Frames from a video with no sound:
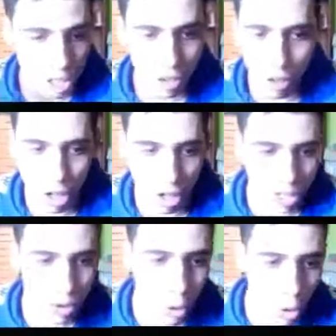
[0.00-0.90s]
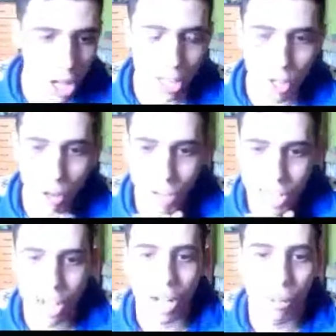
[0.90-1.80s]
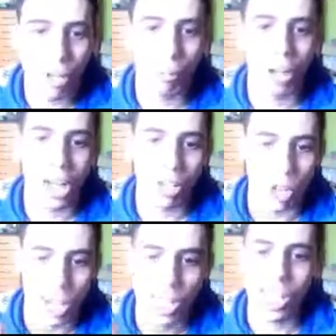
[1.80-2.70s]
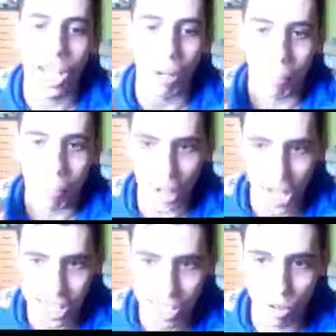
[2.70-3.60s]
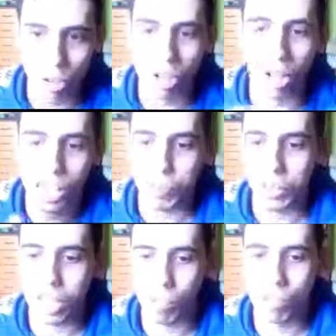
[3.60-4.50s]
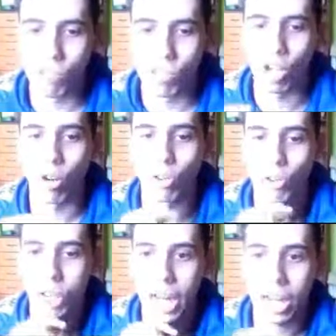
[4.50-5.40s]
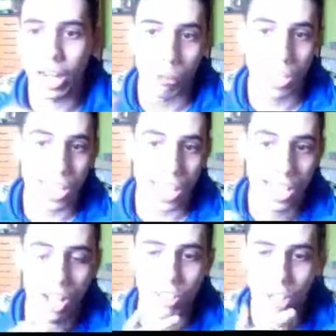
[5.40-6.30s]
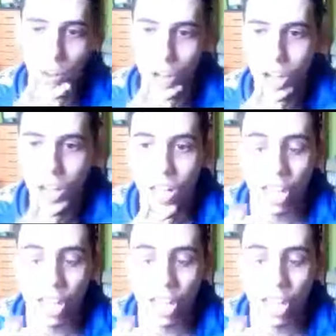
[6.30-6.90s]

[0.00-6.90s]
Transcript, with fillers: Non hanno detto ancora la data ufficiale, quindi credo che sia presto. Aspettiamo un secondo trailer quest'estate allora.